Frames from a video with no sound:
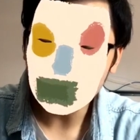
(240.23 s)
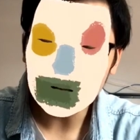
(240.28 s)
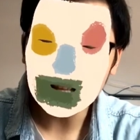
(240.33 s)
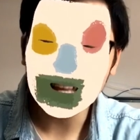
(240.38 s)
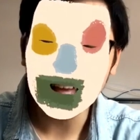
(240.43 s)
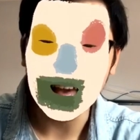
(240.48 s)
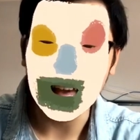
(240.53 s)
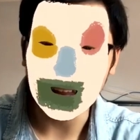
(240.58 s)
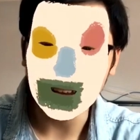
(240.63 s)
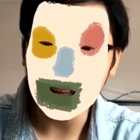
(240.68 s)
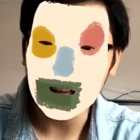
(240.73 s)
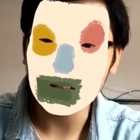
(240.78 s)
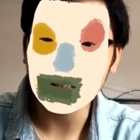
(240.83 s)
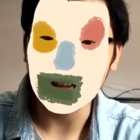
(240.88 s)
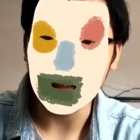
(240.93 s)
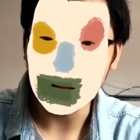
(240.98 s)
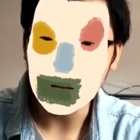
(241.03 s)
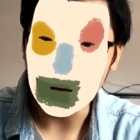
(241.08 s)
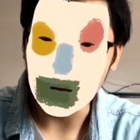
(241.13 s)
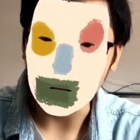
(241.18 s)
có khả năng
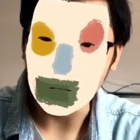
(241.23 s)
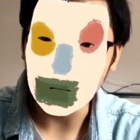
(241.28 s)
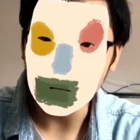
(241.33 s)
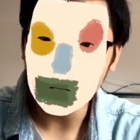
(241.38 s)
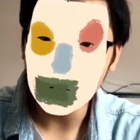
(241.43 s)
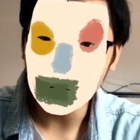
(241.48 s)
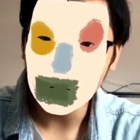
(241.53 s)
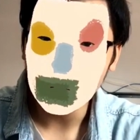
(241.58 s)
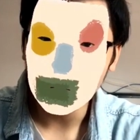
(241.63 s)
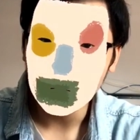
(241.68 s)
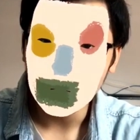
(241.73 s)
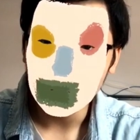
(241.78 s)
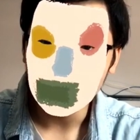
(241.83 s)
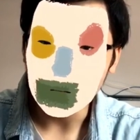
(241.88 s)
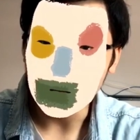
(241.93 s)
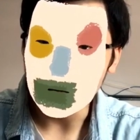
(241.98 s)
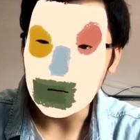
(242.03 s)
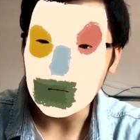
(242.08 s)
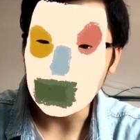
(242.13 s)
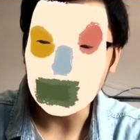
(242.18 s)
cải thiện á
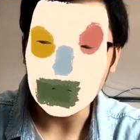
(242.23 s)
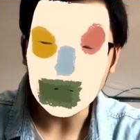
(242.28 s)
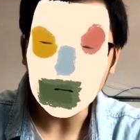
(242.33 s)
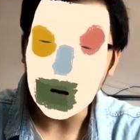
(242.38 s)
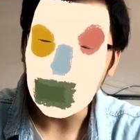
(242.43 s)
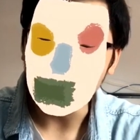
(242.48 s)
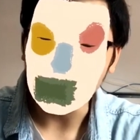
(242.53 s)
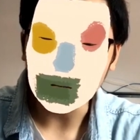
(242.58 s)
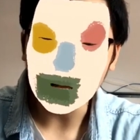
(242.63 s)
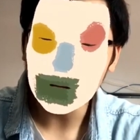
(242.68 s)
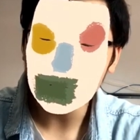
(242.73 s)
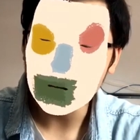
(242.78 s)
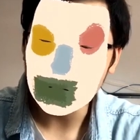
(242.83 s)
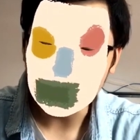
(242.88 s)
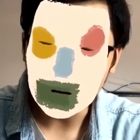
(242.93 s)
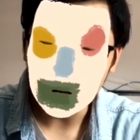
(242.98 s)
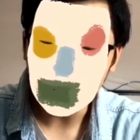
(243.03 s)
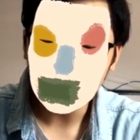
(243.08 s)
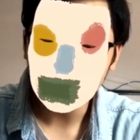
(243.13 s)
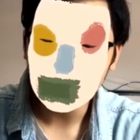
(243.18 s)
thì chỉ còn một cách duy
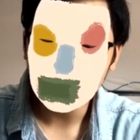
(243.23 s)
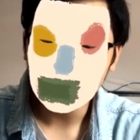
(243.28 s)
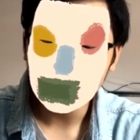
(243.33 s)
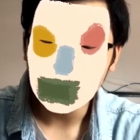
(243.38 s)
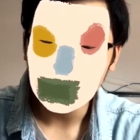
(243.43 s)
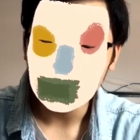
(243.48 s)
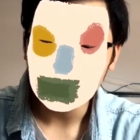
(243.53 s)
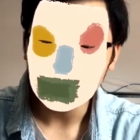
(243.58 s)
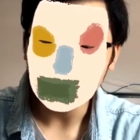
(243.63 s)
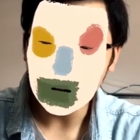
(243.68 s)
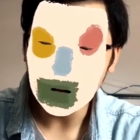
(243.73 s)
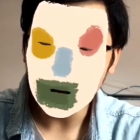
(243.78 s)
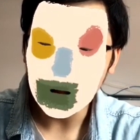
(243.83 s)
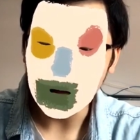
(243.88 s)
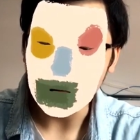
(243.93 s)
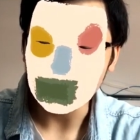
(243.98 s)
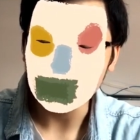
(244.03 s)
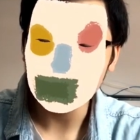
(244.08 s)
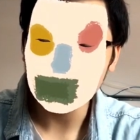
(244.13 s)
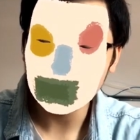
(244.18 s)
nhất đó
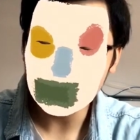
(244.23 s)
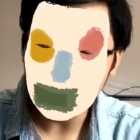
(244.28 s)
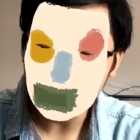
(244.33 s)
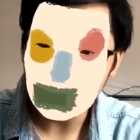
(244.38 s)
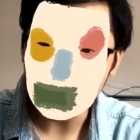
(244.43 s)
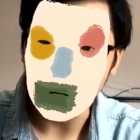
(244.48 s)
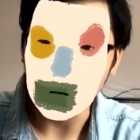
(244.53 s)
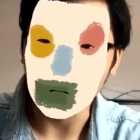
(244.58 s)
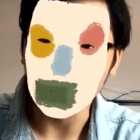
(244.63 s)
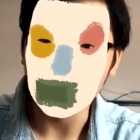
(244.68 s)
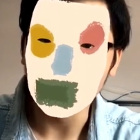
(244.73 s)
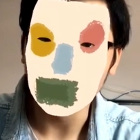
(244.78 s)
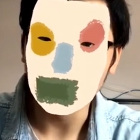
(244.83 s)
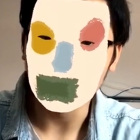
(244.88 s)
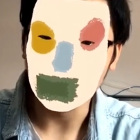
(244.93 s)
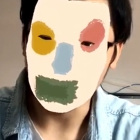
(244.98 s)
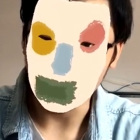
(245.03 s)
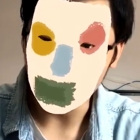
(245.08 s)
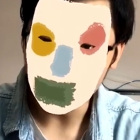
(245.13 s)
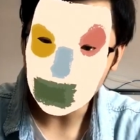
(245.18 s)
là chấp nhận
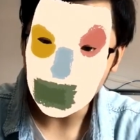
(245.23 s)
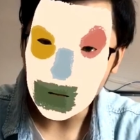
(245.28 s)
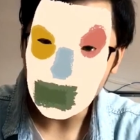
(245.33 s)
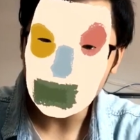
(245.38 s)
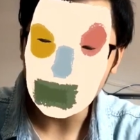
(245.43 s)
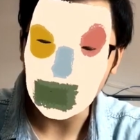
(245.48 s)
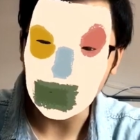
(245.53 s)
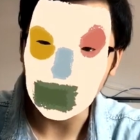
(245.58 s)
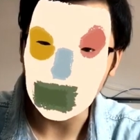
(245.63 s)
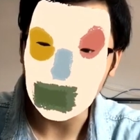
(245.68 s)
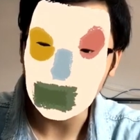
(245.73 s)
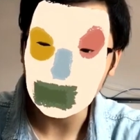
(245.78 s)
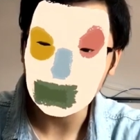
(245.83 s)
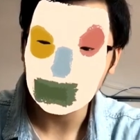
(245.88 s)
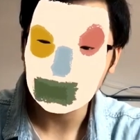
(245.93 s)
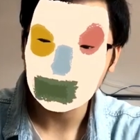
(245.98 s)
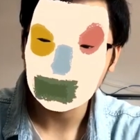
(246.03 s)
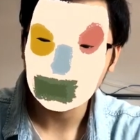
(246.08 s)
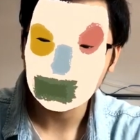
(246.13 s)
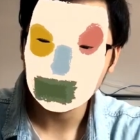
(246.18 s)
và bước tiếp mà thôi
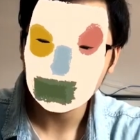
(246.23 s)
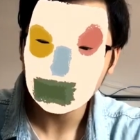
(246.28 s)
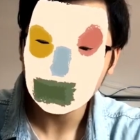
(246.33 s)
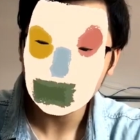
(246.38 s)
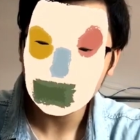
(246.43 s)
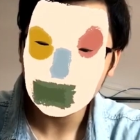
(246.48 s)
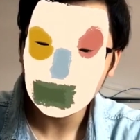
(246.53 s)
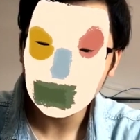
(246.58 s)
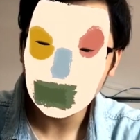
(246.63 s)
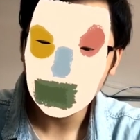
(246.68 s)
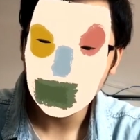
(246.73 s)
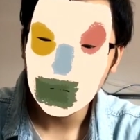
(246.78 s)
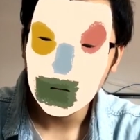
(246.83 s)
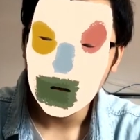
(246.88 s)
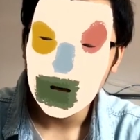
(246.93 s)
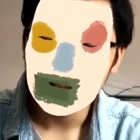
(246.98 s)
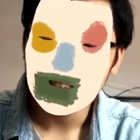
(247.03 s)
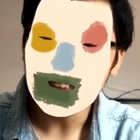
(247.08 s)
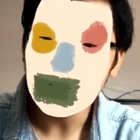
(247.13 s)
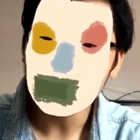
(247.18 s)

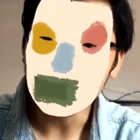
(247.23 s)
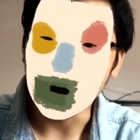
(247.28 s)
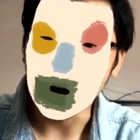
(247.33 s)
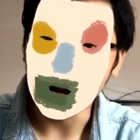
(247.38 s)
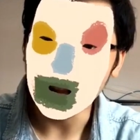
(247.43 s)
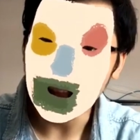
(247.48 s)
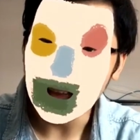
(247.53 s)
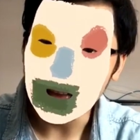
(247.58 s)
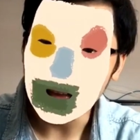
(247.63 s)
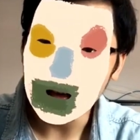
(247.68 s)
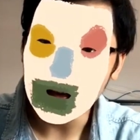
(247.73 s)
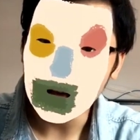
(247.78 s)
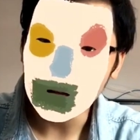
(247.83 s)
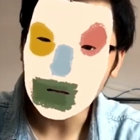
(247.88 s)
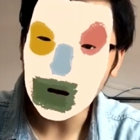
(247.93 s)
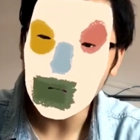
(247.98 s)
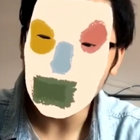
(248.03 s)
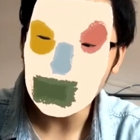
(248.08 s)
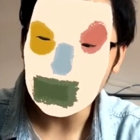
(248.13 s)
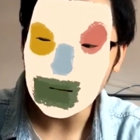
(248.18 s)
chấp nhận ở đây á
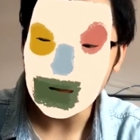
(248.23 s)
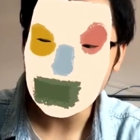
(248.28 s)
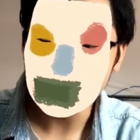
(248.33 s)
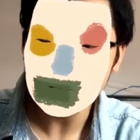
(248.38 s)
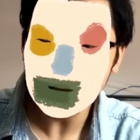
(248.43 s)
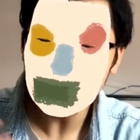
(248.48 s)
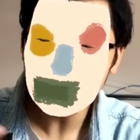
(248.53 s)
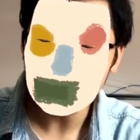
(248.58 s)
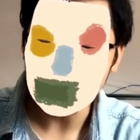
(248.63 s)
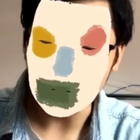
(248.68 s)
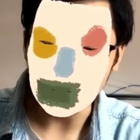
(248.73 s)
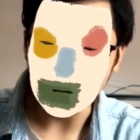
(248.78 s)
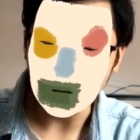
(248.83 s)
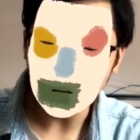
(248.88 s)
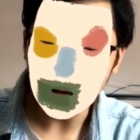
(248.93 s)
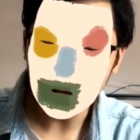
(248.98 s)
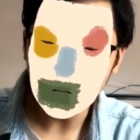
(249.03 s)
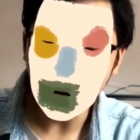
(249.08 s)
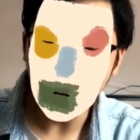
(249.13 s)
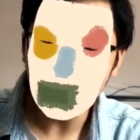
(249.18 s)
không phải là chấp nhận những
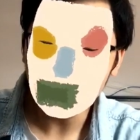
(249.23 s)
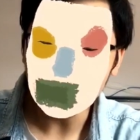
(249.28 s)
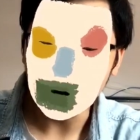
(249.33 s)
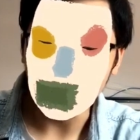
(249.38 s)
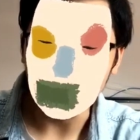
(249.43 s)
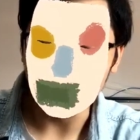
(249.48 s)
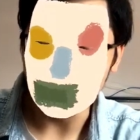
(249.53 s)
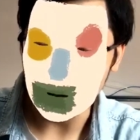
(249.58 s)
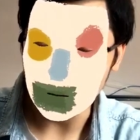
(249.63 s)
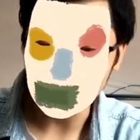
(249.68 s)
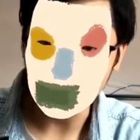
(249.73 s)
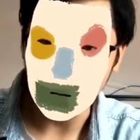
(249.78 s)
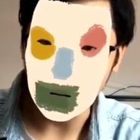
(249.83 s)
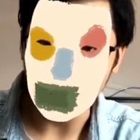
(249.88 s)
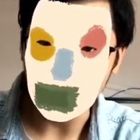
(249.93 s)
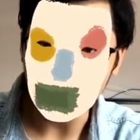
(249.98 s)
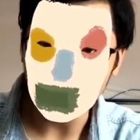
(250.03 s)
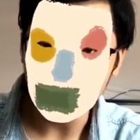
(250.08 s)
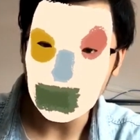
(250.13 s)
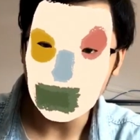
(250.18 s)
cái ngôn từ miệt
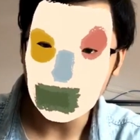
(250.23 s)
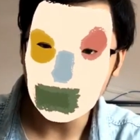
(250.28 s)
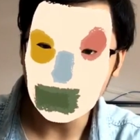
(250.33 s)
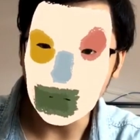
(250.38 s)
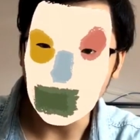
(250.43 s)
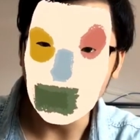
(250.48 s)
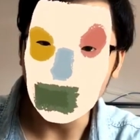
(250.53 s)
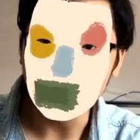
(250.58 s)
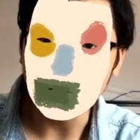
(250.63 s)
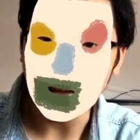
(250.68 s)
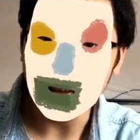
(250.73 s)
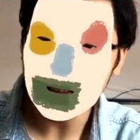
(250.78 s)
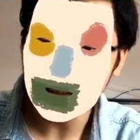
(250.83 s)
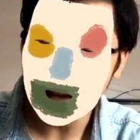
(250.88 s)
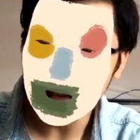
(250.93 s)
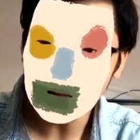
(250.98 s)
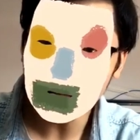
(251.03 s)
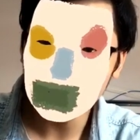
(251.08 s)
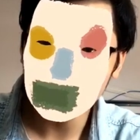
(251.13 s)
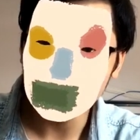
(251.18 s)
thị từ kẻ
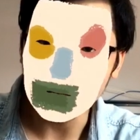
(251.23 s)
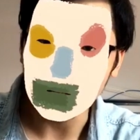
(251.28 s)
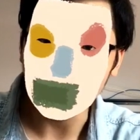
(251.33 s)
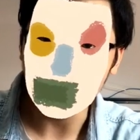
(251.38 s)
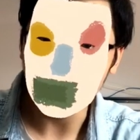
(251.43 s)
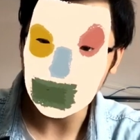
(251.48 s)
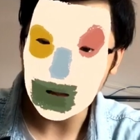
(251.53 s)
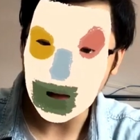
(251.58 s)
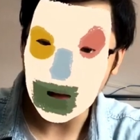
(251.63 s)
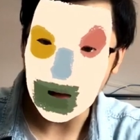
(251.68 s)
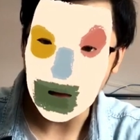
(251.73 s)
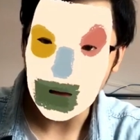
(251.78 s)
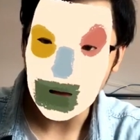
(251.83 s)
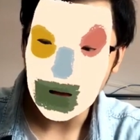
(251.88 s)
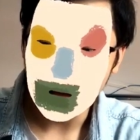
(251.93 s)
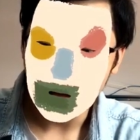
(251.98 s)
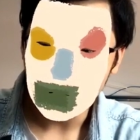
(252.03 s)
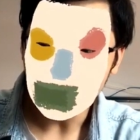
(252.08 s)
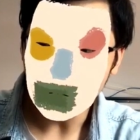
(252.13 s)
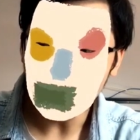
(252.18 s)
khác dành cho ta
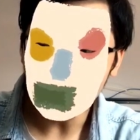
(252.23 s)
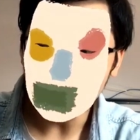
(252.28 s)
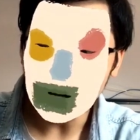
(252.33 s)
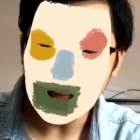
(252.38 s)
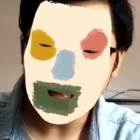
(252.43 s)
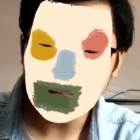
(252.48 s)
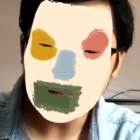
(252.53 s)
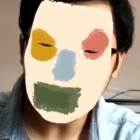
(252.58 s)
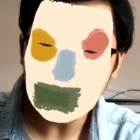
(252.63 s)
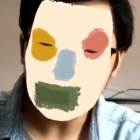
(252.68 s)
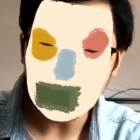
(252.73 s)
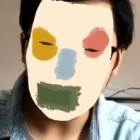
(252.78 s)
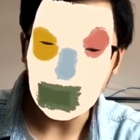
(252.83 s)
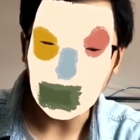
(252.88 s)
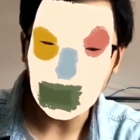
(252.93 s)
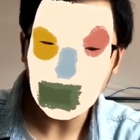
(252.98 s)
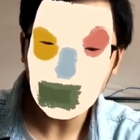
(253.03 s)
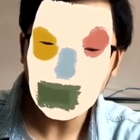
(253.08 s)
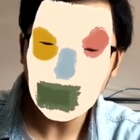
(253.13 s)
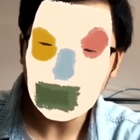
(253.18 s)
không phải là chấp nhận một
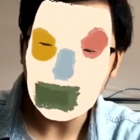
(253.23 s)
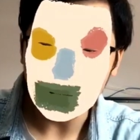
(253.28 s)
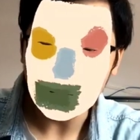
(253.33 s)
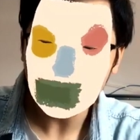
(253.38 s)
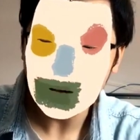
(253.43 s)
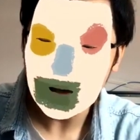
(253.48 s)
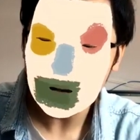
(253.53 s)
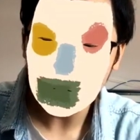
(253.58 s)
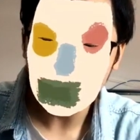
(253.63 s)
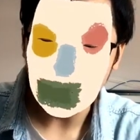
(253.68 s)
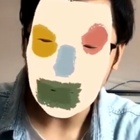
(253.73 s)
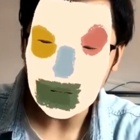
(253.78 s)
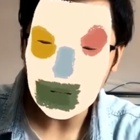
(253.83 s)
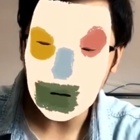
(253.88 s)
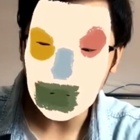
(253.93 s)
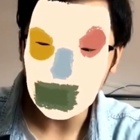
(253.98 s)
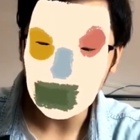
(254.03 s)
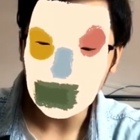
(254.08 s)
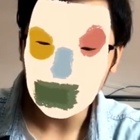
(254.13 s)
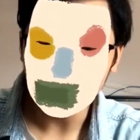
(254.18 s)
cái phiên bản khác của bản
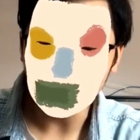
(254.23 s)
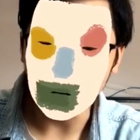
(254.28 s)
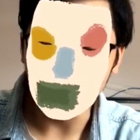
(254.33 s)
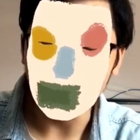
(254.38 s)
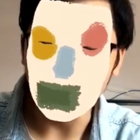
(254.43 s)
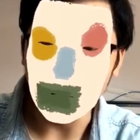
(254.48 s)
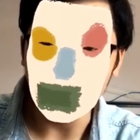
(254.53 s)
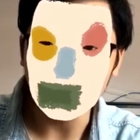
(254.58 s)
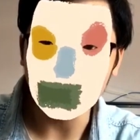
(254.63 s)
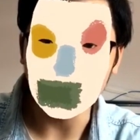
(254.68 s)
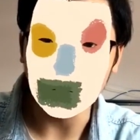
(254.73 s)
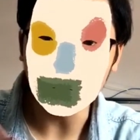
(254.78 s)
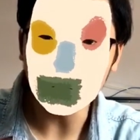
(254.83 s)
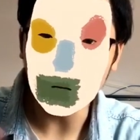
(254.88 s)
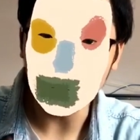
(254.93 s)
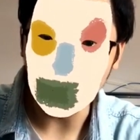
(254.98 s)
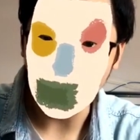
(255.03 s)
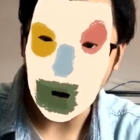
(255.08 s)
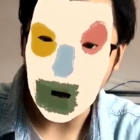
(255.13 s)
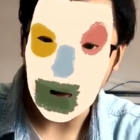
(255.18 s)
thân từ miệng những
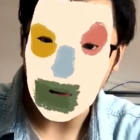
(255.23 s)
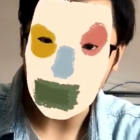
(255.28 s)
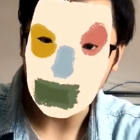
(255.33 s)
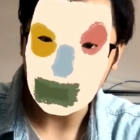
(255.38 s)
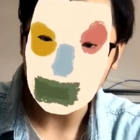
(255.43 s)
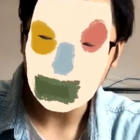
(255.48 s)
người ngoài